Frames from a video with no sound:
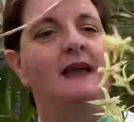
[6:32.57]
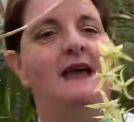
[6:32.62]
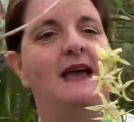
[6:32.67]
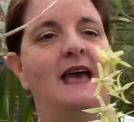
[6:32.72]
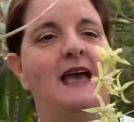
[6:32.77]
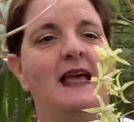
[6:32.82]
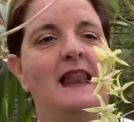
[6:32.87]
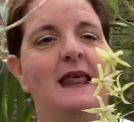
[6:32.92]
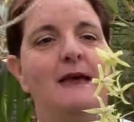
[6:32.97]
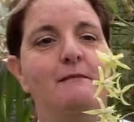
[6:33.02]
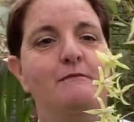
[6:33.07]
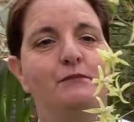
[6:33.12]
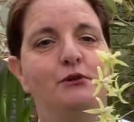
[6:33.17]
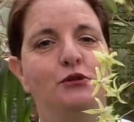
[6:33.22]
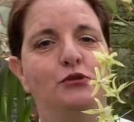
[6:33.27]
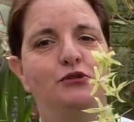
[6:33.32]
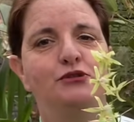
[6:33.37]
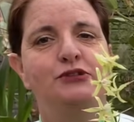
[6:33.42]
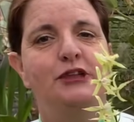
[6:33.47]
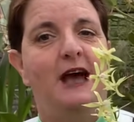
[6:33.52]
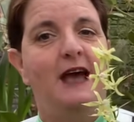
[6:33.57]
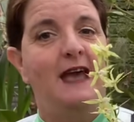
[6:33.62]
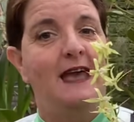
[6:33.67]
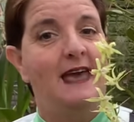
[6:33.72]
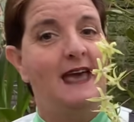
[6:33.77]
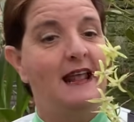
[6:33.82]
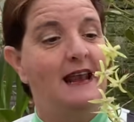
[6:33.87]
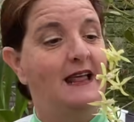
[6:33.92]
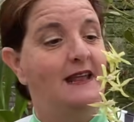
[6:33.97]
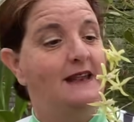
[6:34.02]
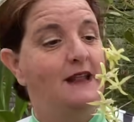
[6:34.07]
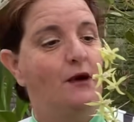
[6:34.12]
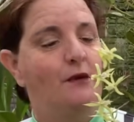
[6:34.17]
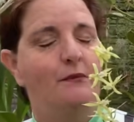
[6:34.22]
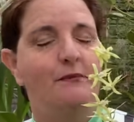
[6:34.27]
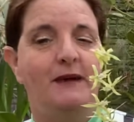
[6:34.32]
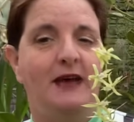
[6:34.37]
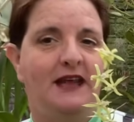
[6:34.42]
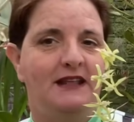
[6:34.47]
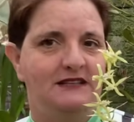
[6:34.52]
ela é bruta, ela não
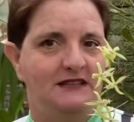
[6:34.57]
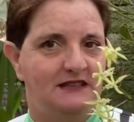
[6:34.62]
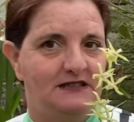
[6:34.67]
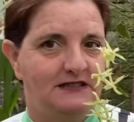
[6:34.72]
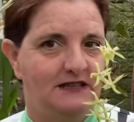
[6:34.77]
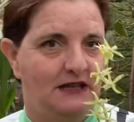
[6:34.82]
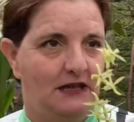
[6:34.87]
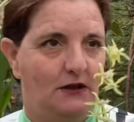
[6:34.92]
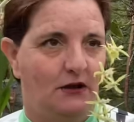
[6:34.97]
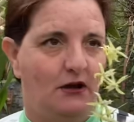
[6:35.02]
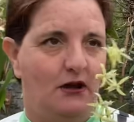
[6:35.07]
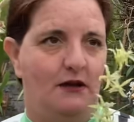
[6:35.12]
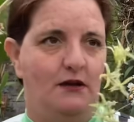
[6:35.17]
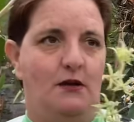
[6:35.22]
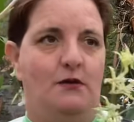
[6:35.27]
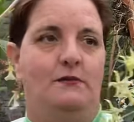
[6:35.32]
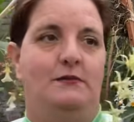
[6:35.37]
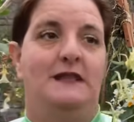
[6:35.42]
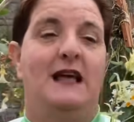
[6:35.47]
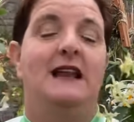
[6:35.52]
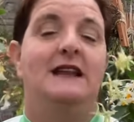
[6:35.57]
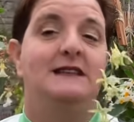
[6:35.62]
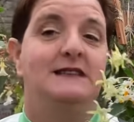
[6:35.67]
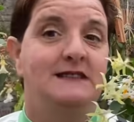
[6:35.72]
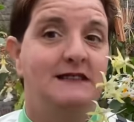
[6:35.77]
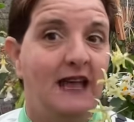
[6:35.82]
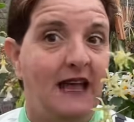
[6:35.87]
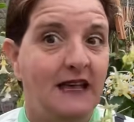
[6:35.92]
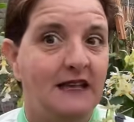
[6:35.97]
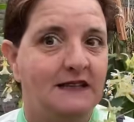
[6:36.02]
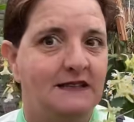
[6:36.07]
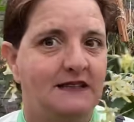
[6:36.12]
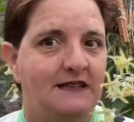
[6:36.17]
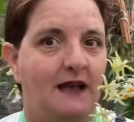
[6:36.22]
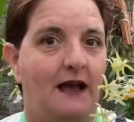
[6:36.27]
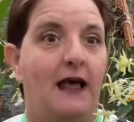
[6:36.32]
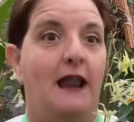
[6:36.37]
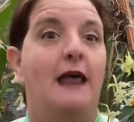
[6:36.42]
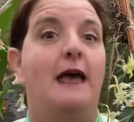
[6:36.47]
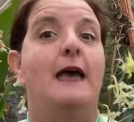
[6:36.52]
pede assim, ó, eu, dá licença,
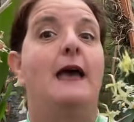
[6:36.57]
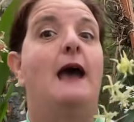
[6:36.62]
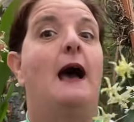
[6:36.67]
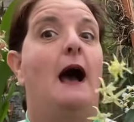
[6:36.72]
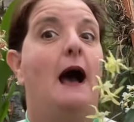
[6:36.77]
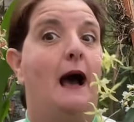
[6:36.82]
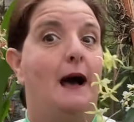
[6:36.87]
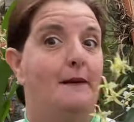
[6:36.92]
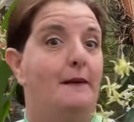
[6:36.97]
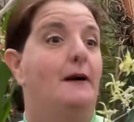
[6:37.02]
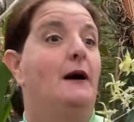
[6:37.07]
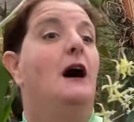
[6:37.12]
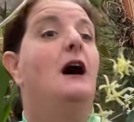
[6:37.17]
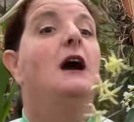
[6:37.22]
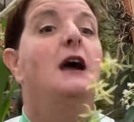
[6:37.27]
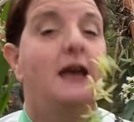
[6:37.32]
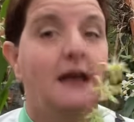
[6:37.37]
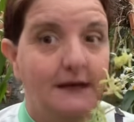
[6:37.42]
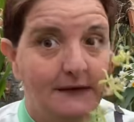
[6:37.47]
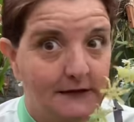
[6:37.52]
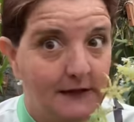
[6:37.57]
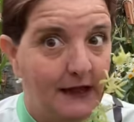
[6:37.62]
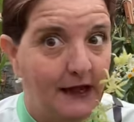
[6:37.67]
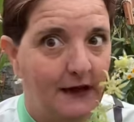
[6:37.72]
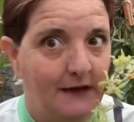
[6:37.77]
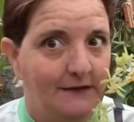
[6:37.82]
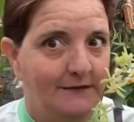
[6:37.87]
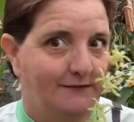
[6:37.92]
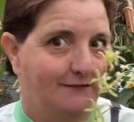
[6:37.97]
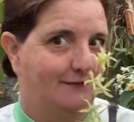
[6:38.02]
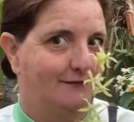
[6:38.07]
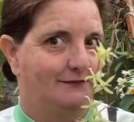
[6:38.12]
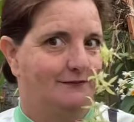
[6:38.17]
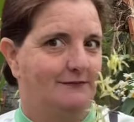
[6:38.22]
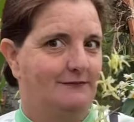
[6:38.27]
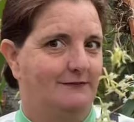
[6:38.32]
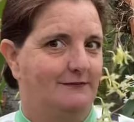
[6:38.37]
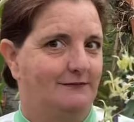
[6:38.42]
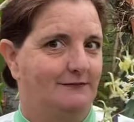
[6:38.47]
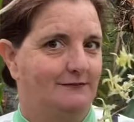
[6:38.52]
ela é, entra,
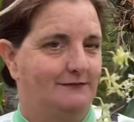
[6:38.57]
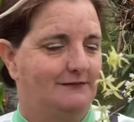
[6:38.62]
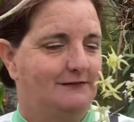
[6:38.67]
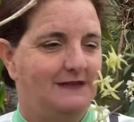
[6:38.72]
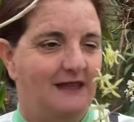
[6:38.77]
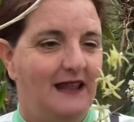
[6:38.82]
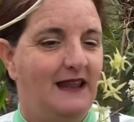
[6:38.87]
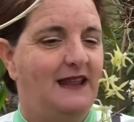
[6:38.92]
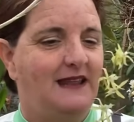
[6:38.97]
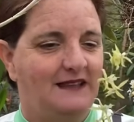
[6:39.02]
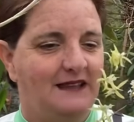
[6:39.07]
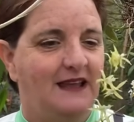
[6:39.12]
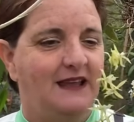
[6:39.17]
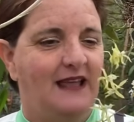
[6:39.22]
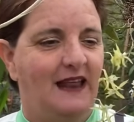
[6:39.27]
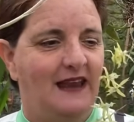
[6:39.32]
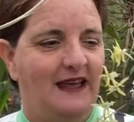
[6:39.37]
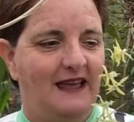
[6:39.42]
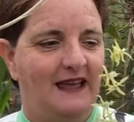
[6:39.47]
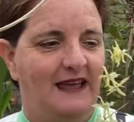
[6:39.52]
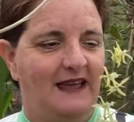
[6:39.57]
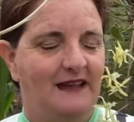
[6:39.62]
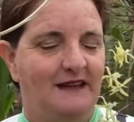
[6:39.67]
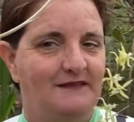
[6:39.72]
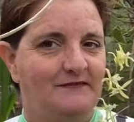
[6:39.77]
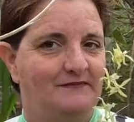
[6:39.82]
de linda que ela é.